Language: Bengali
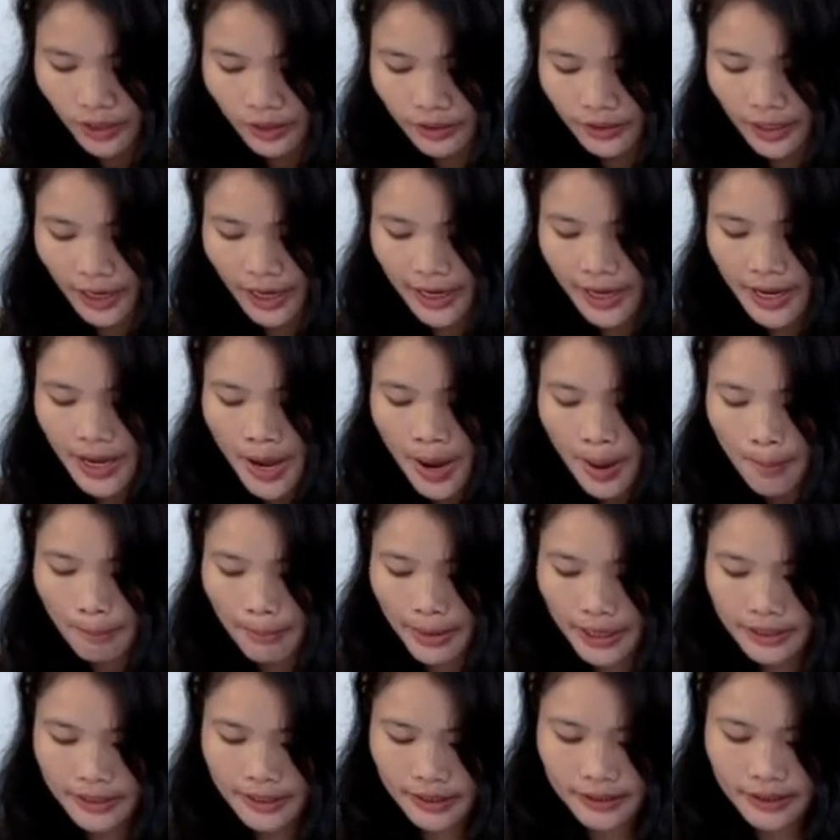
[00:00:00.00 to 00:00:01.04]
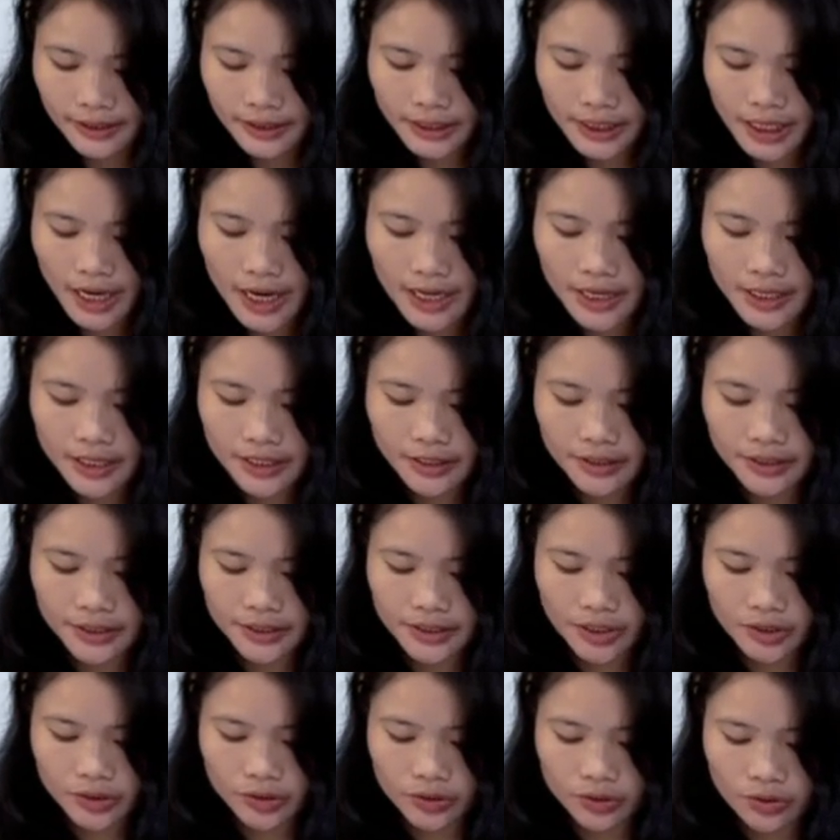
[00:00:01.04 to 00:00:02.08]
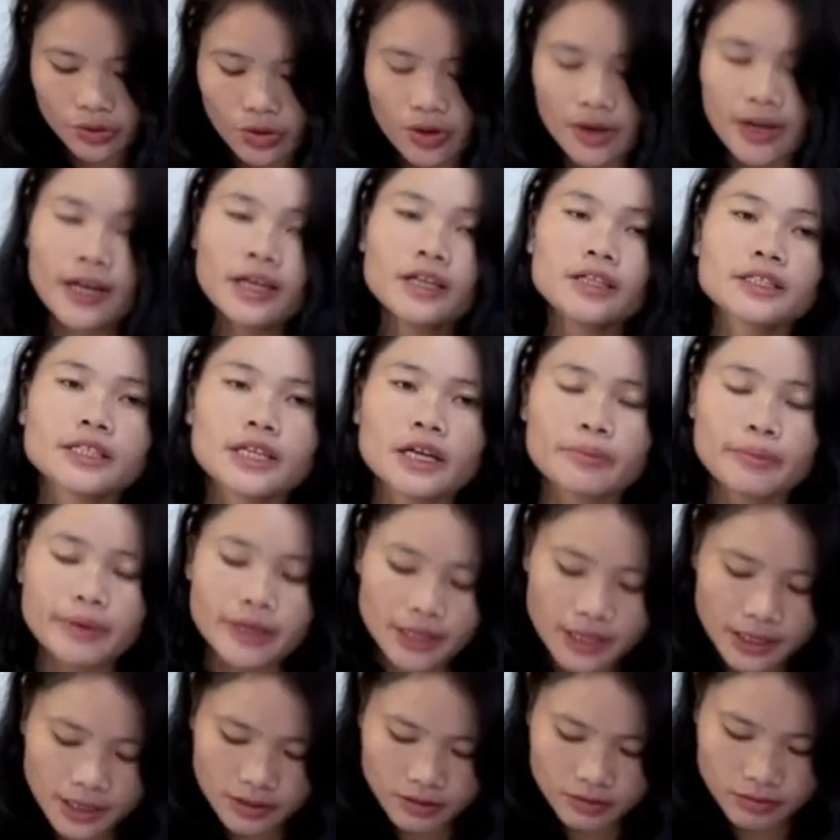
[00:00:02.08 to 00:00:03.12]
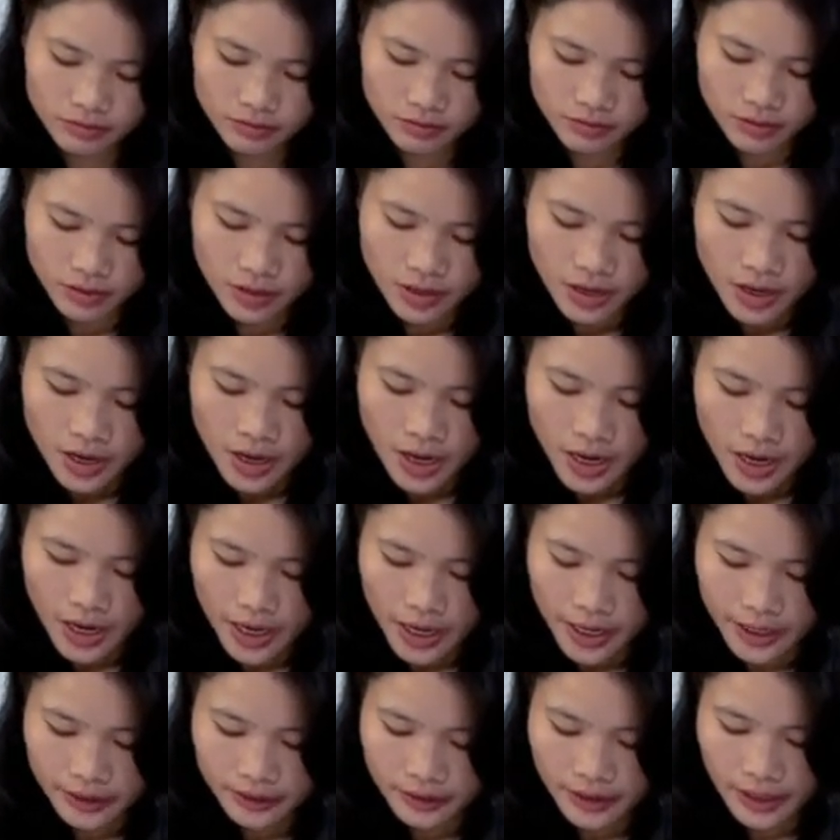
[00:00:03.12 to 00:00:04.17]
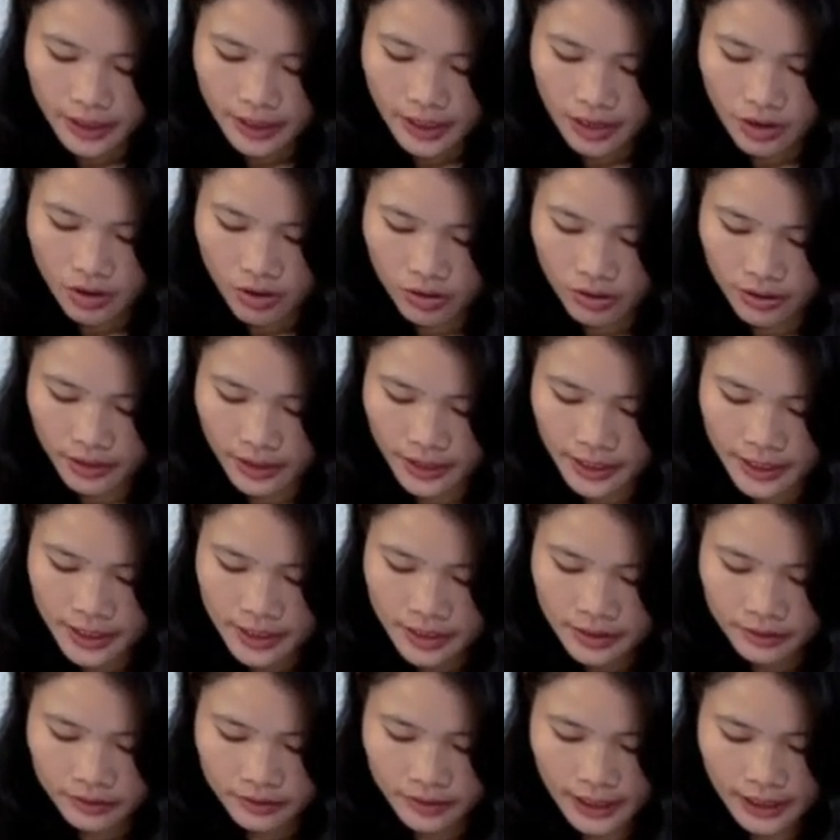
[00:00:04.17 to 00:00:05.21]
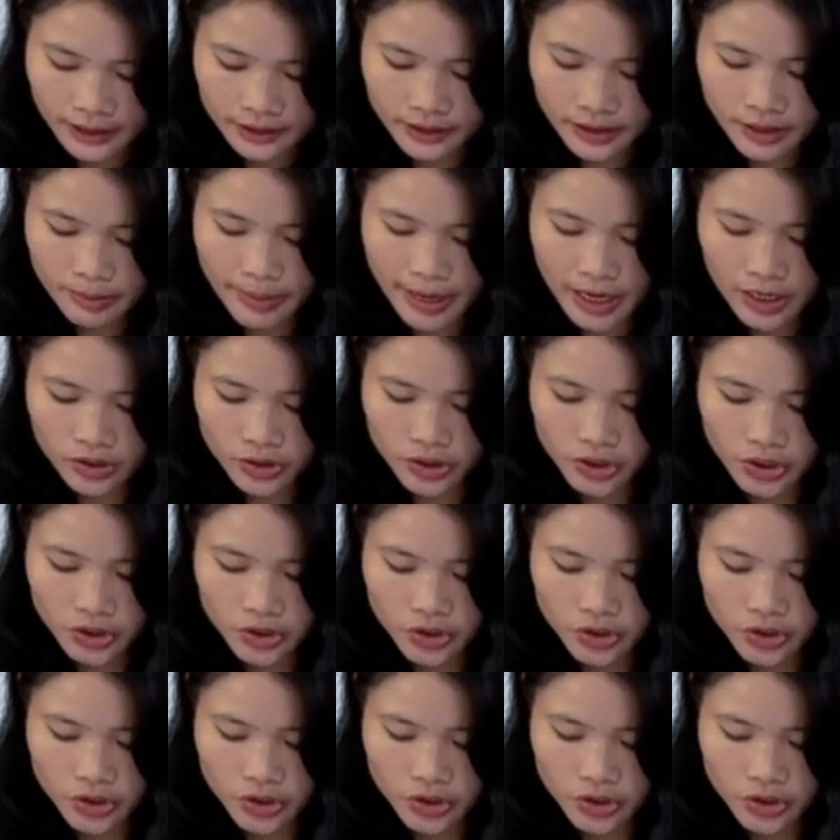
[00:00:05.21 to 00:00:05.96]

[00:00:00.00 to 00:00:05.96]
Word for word: তাই বাচ্চাদের শারীরিক নির্যাতন করা যাবে না এইটা করলে তাদের মানসিক